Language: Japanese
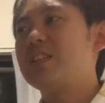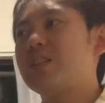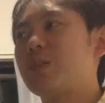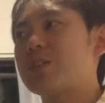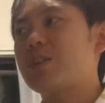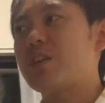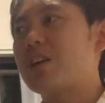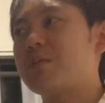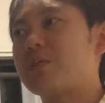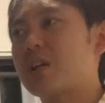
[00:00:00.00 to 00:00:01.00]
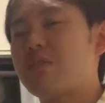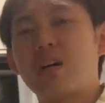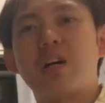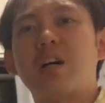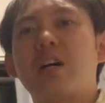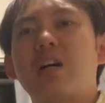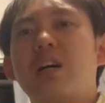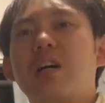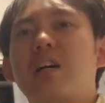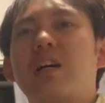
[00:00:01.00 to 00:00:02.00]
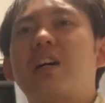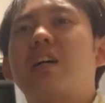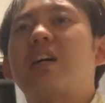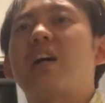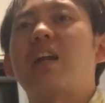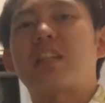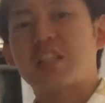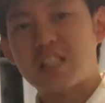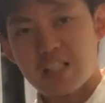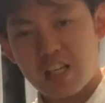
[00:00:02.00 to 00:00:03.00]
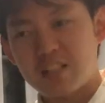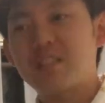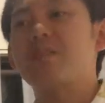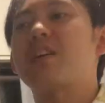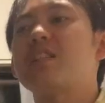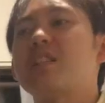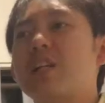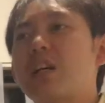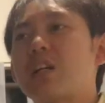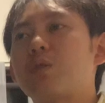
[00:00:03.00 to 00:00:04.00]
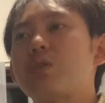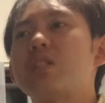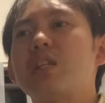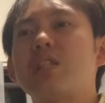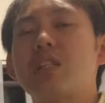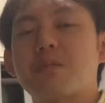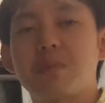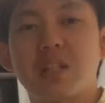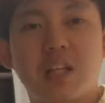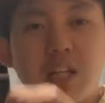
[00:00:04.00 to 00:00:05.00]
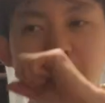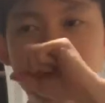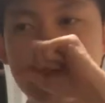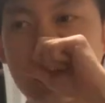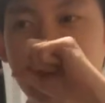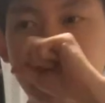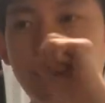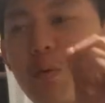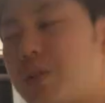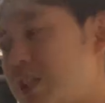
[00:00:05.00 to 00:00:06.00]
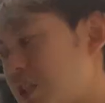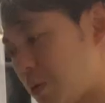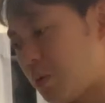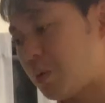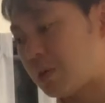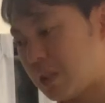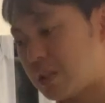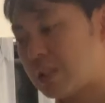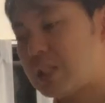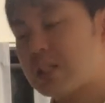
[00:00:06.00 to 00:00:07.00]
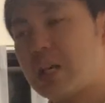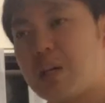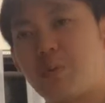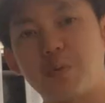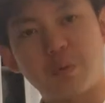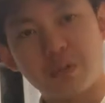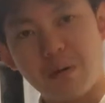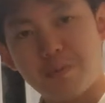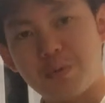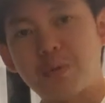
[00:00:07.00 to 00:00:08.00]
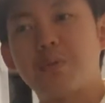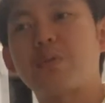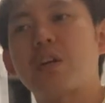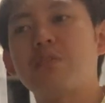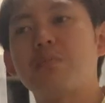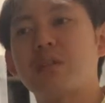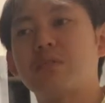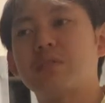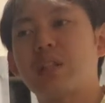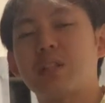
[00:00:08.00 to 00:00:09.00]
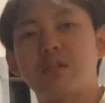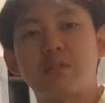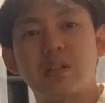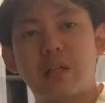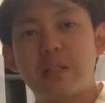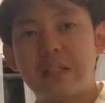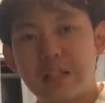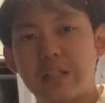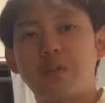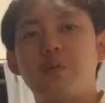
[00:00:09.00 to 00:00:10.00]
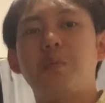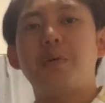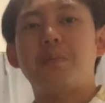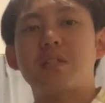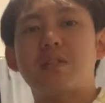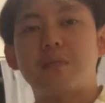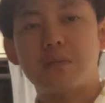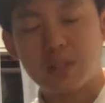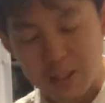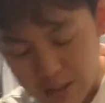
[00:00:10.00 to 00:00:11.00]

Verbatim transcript: どちらを選ぶかはあなた次第っていう感じでなんか都市伝説みたいになりましたけど以上です小さい音のタップストロークがうまくなってくれたらいいなと思いますお疲れ